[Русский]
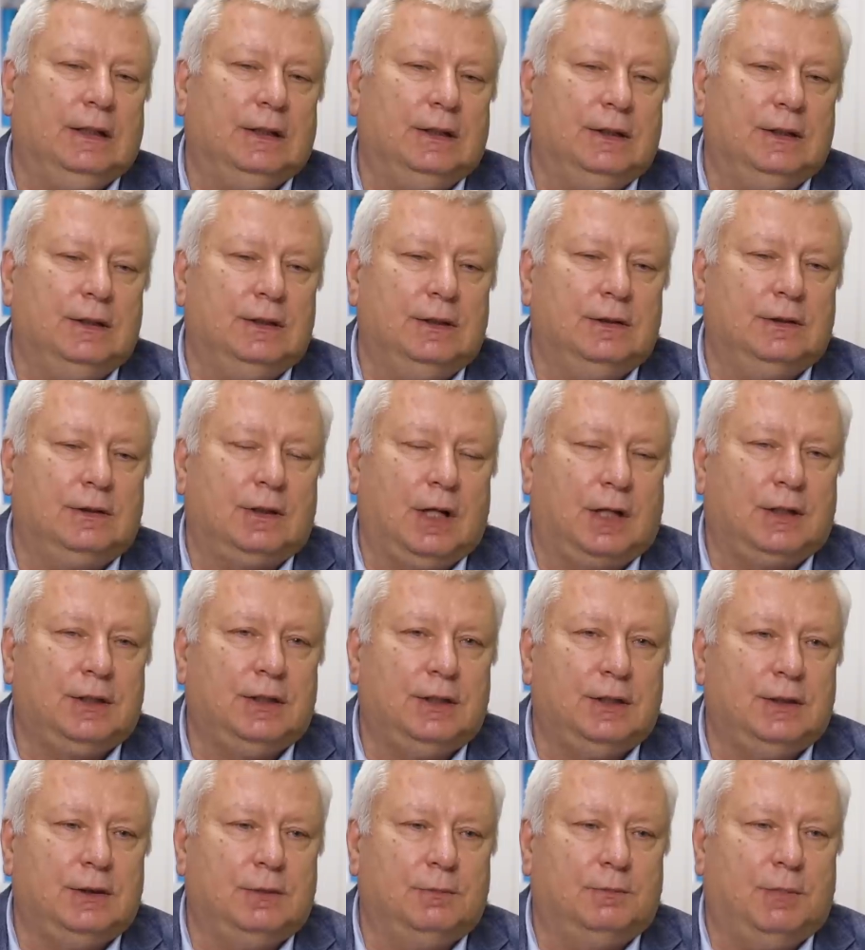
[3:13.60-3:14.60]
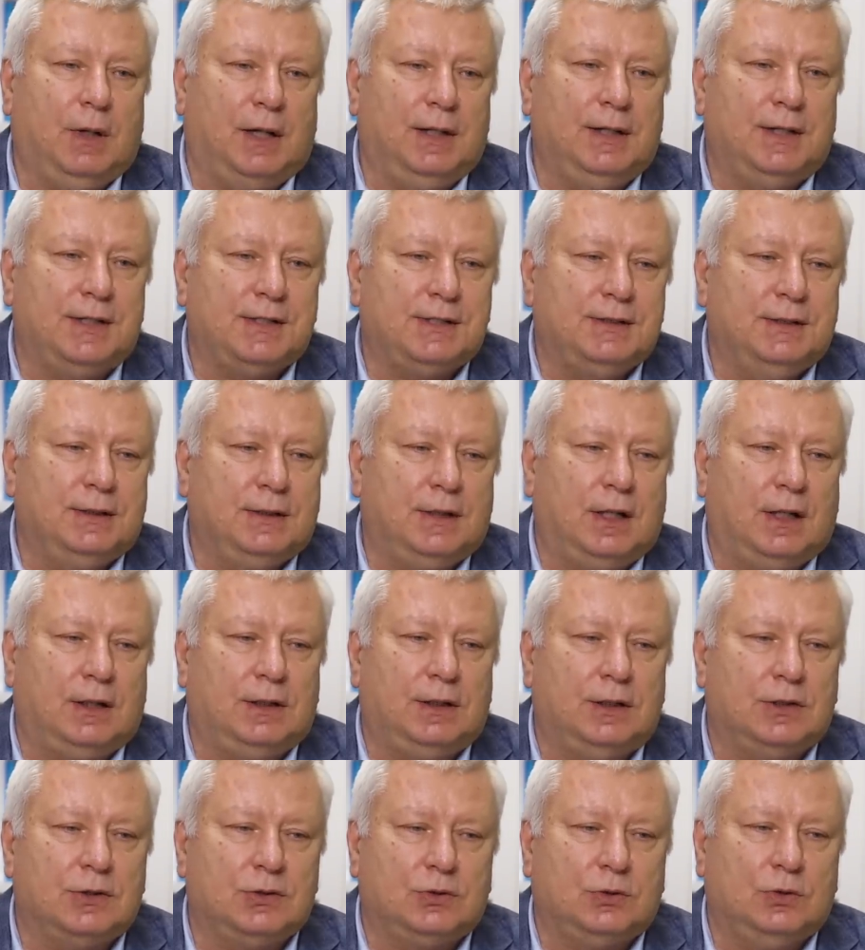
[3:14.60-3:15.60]
и какие полезные,
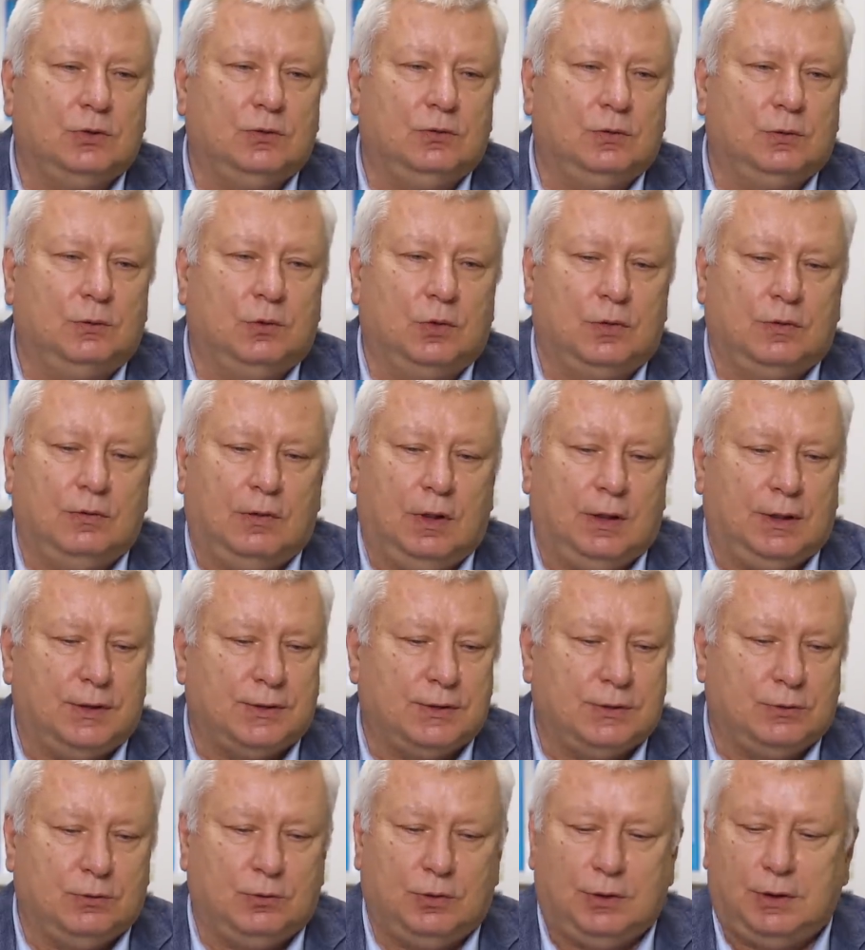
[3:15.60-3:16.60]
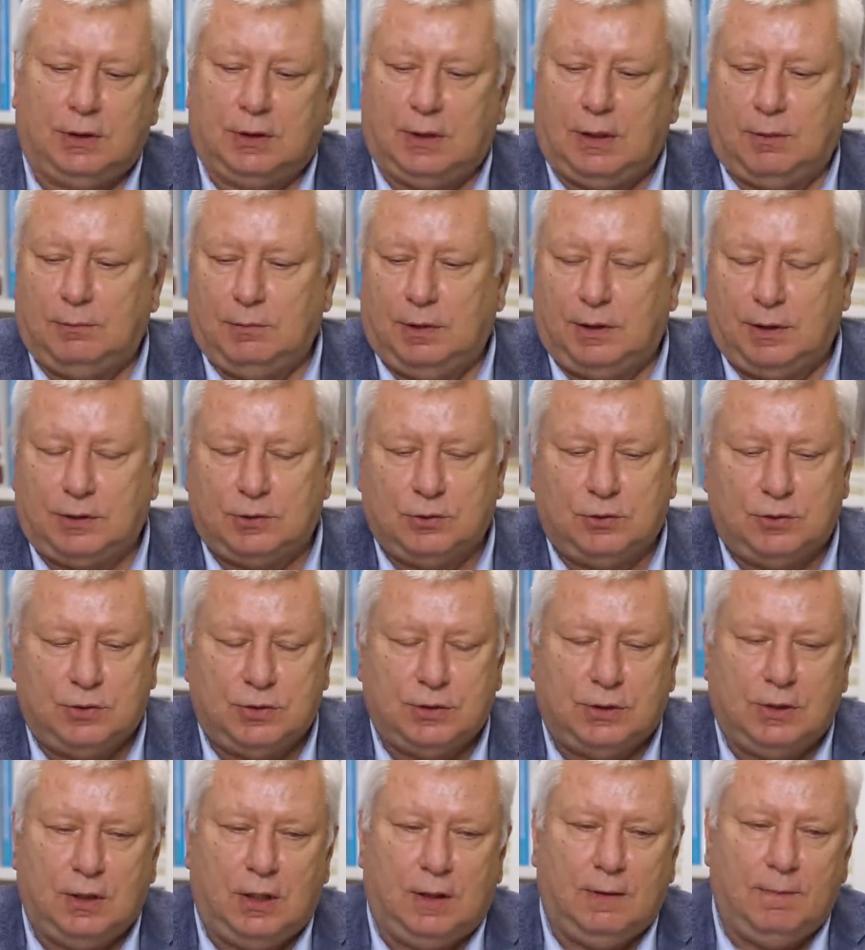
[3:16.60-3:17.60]
какие что. Вот буквально сегодня там лекцию
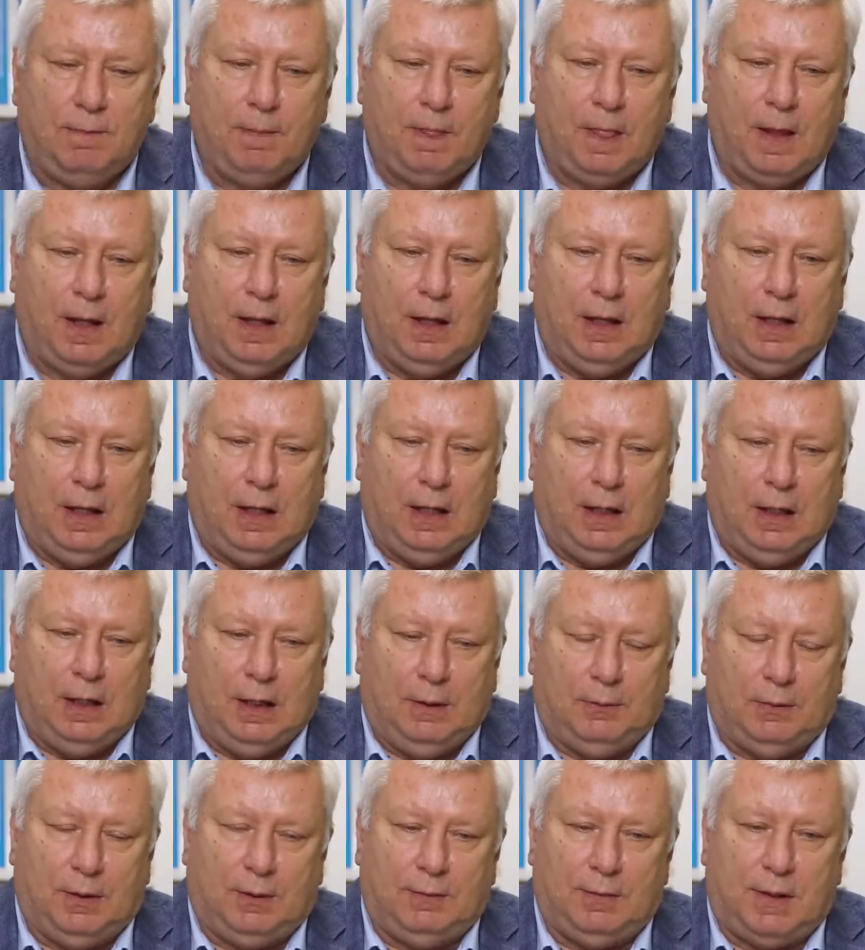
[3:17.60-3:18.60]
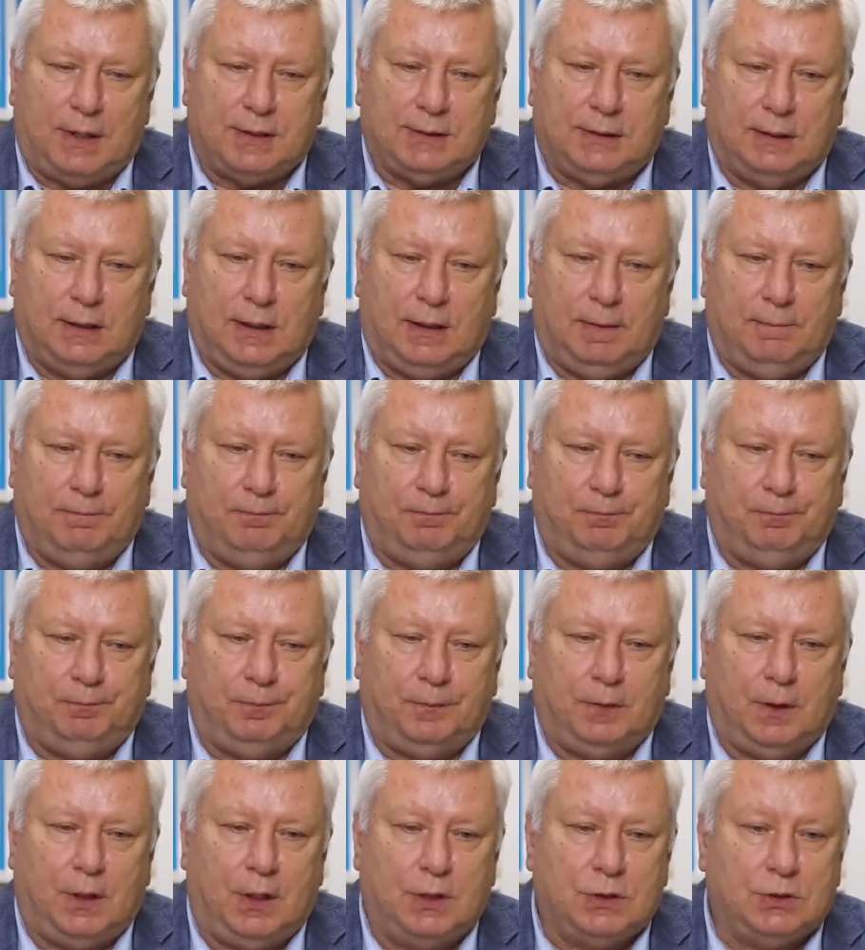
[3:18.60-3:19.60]
читал по маслам.
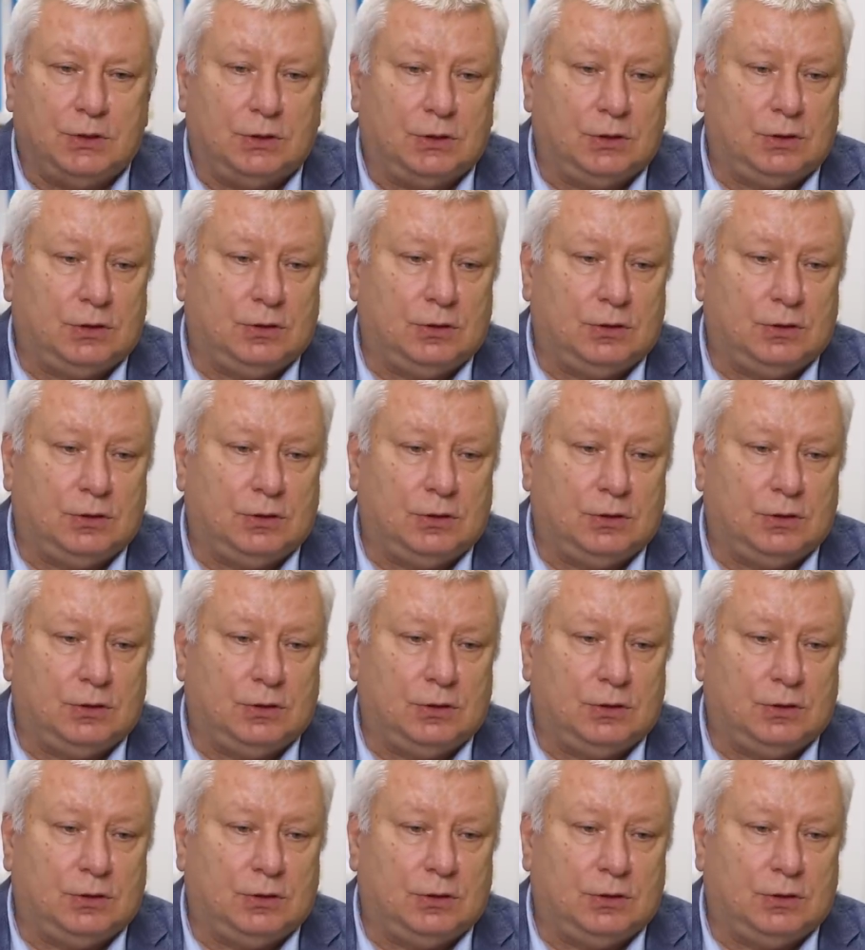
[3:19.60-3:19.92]
Значит,